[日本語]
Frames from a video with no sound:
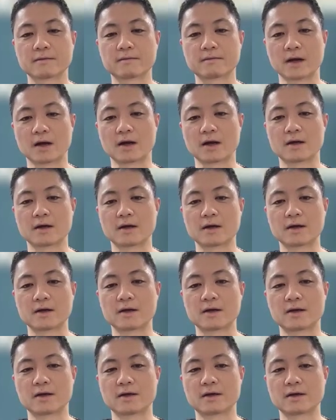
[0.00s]
まあ
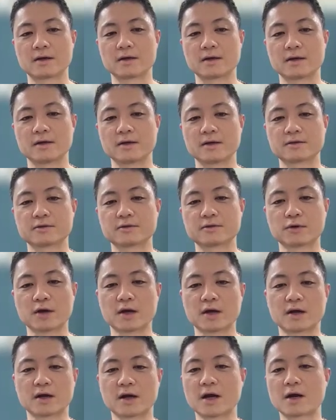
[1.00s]
えー、障
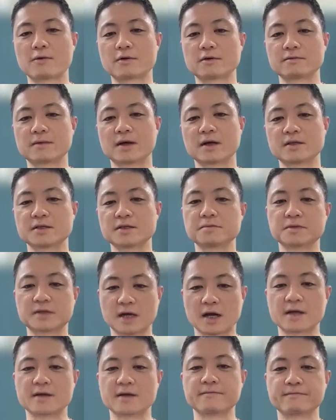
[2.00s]
害が関わるまあ耳鼻
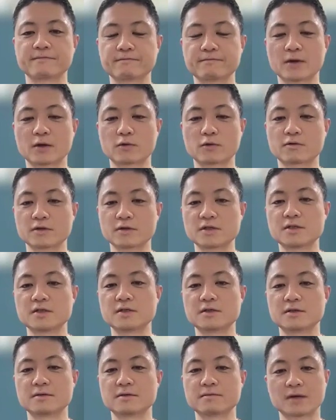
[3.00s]
科医、まあ、特
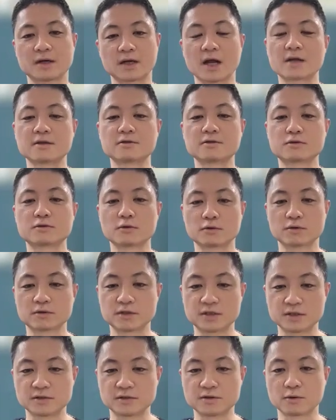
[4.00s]
にまあ難聴
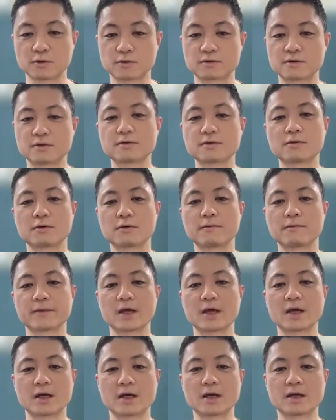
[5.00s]
診療っていうのを
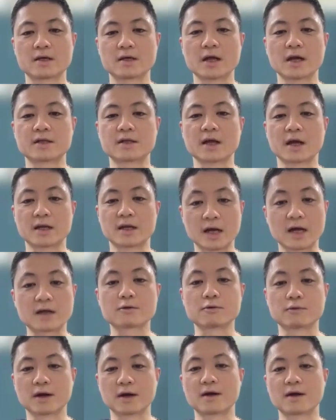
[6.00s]
やりたいな
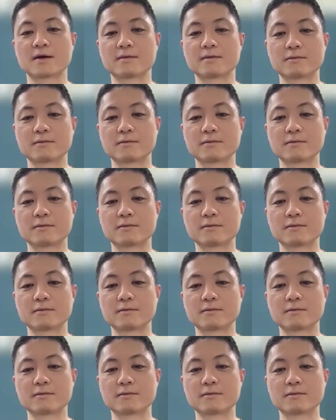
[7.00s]
とは、